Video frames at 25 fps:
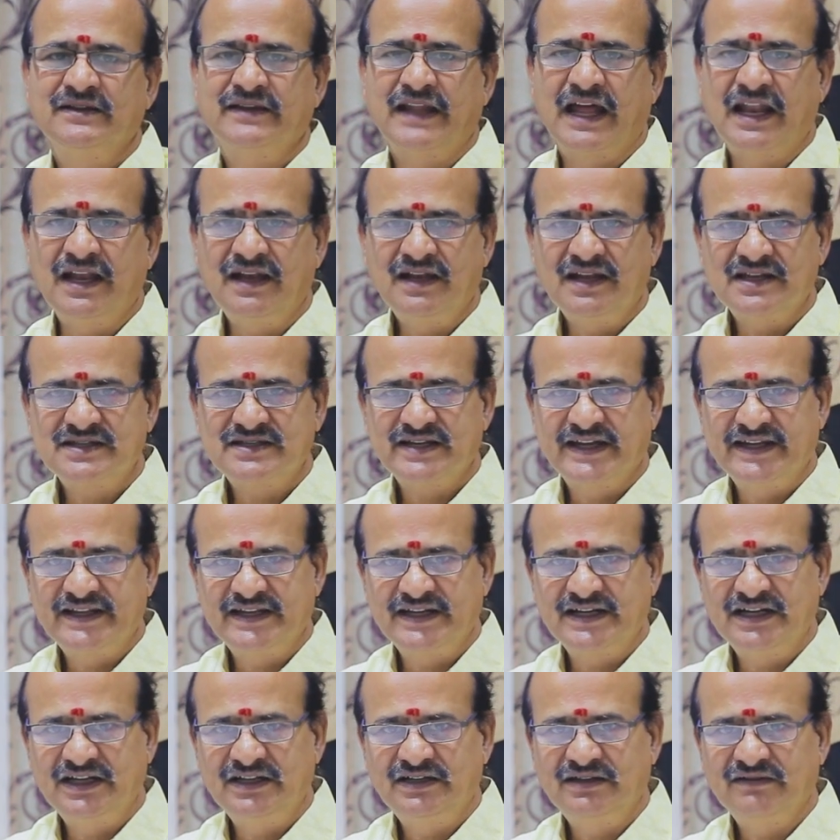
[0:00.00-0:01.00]
நல்ல
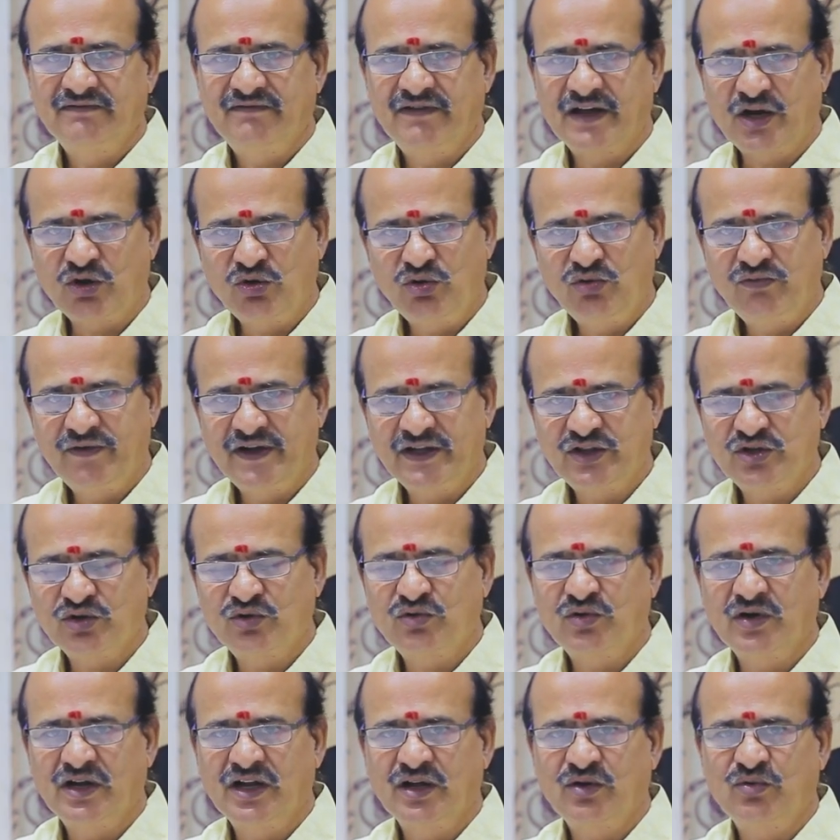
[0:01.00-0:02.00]
செய்திகள் வரவு வைத்து
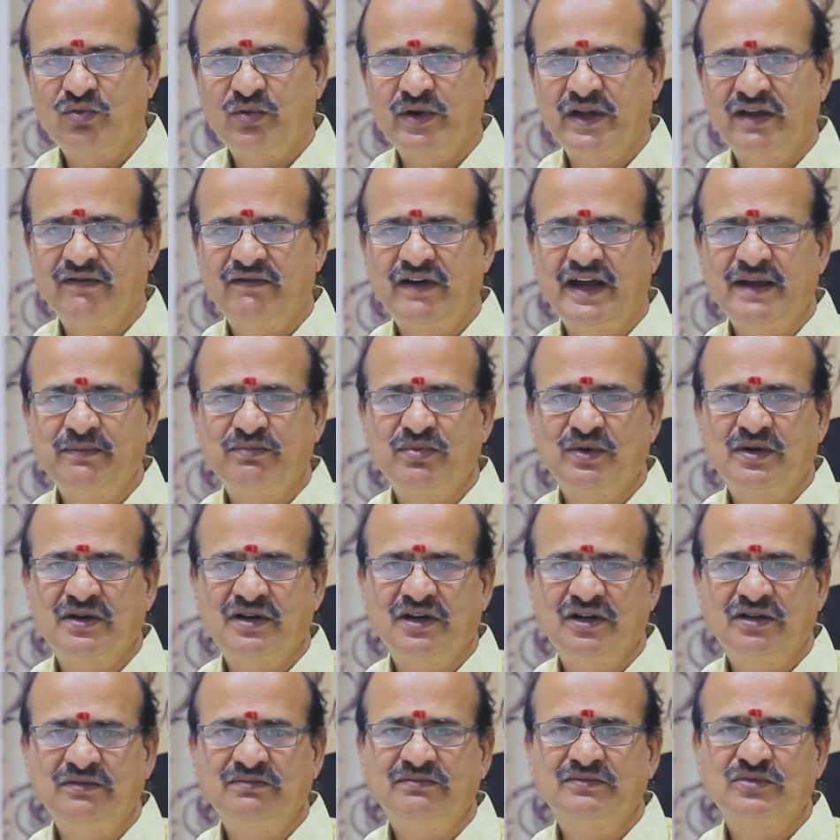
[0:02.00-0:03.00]
கொள்ளக்கூடிய
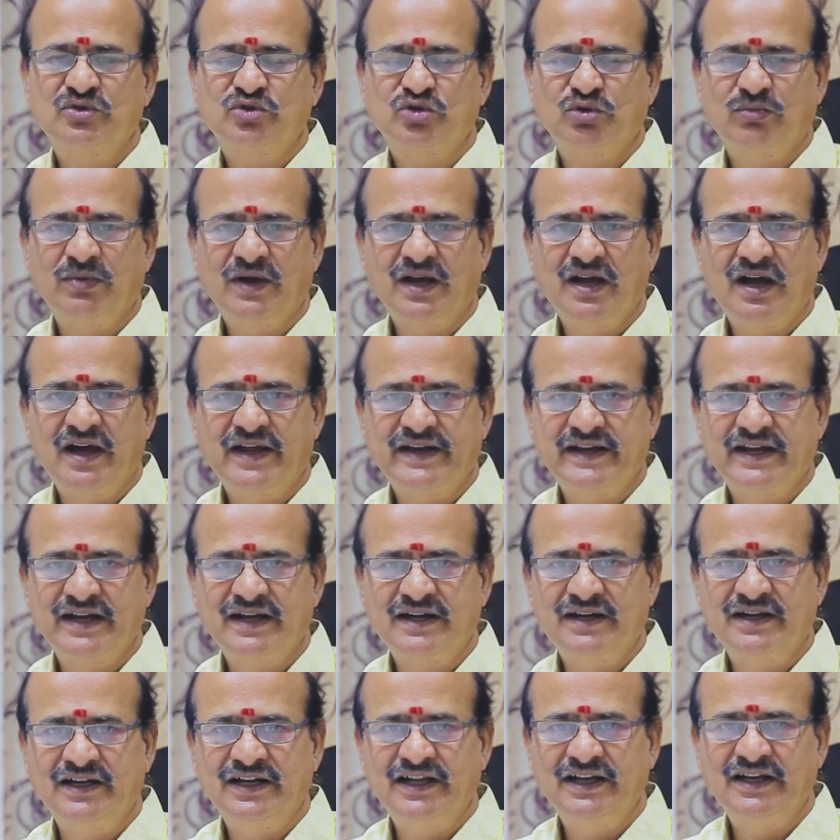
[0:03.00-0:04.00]
வாய்ப்புகளும்
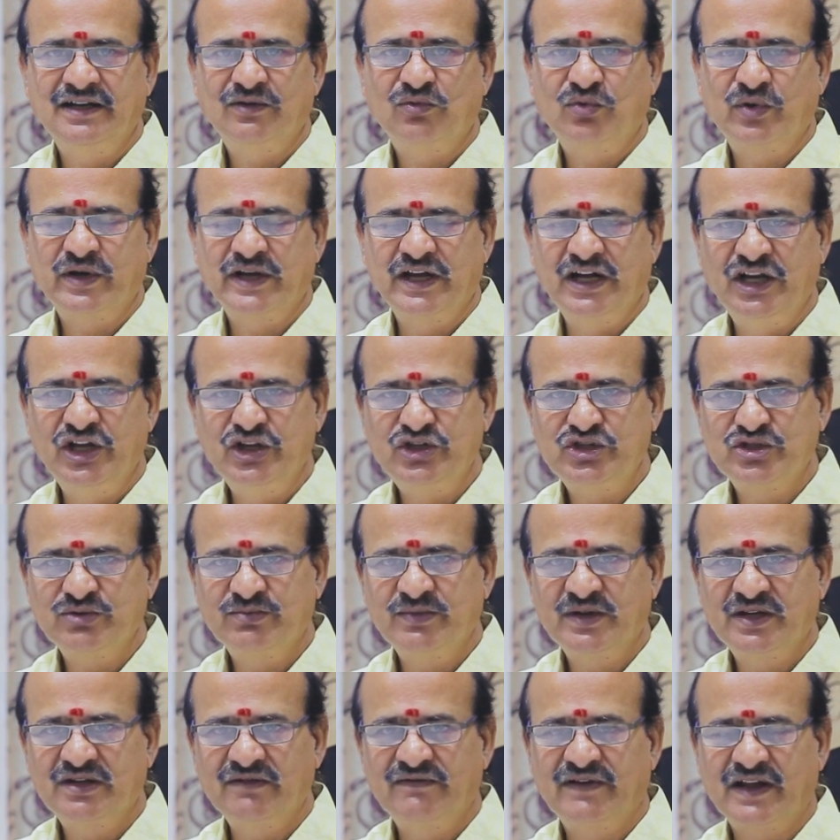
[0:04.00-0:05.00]
சுபகாரியங்களில் ஒரு
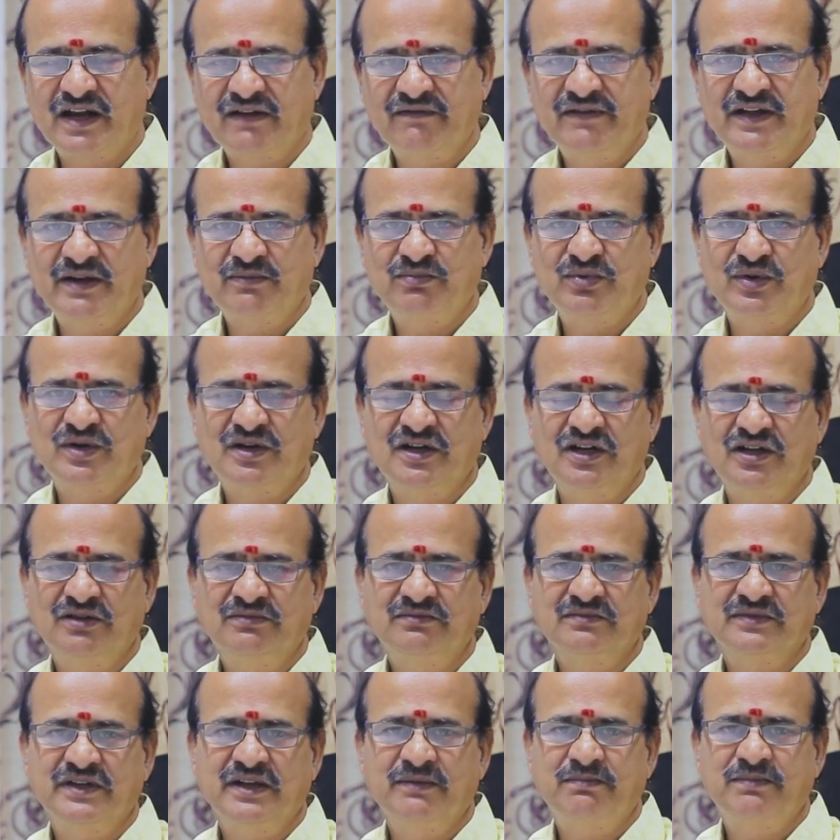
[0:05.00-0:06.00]
எழுச்சிமிகு
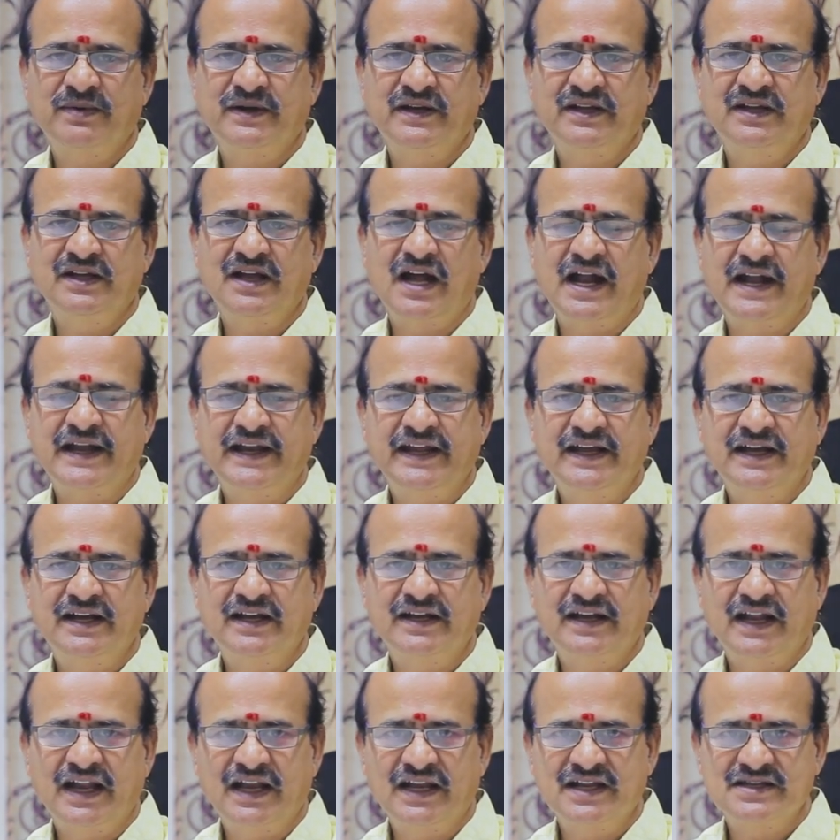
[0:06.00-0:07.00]
வரவேற்புகளும் இப்படி
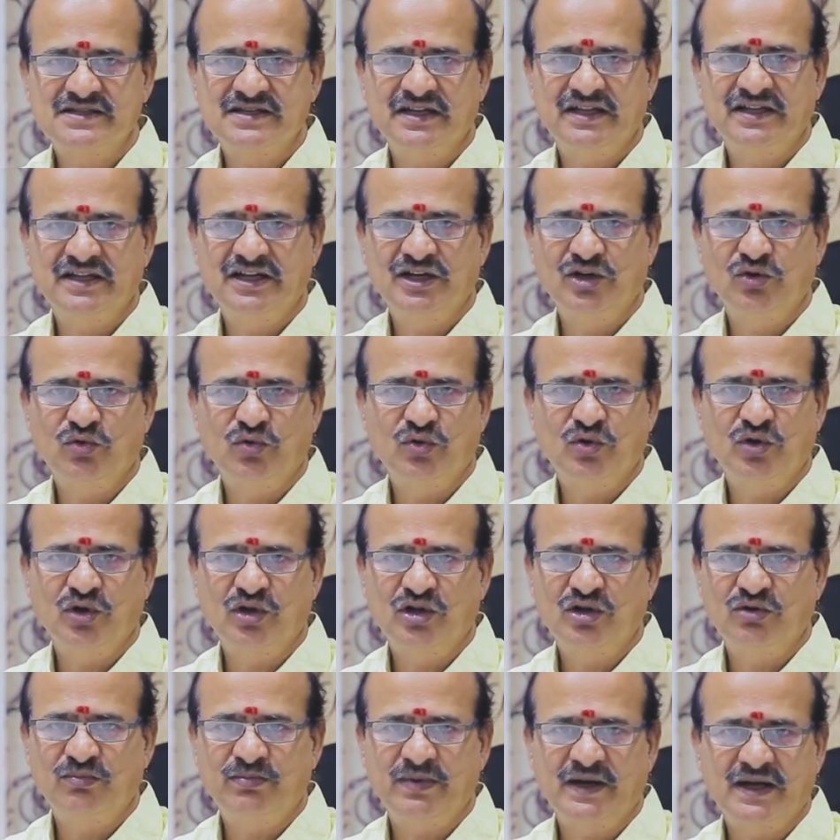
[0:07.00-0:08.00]
அநேக நல்ல செய்திகள்
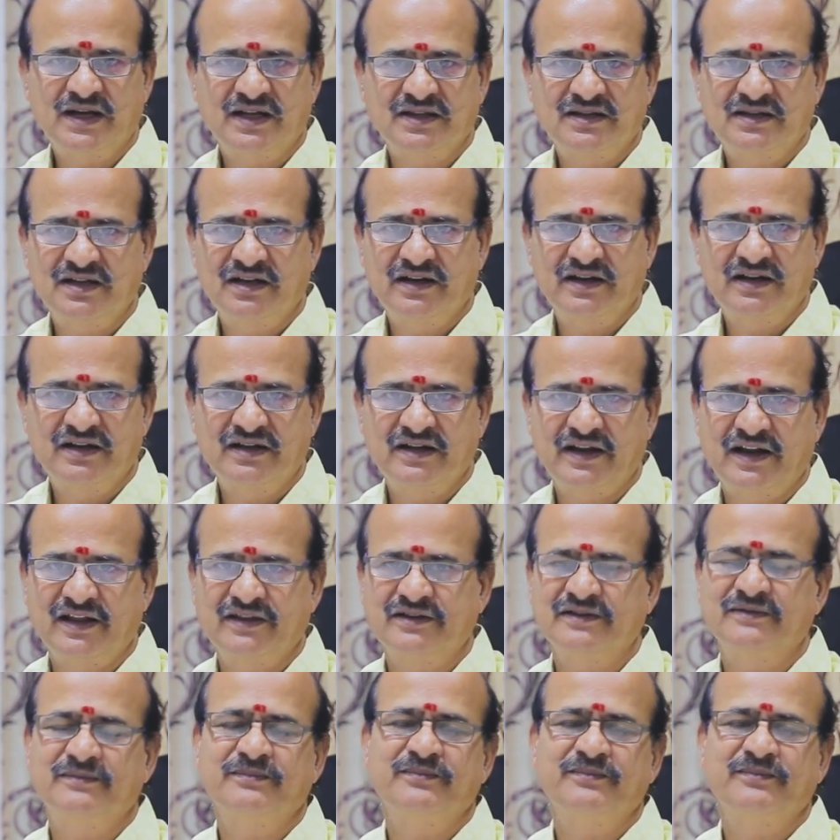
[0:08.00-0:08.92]
உங்களுக்கு பக்கத்தில் இருக்கிறது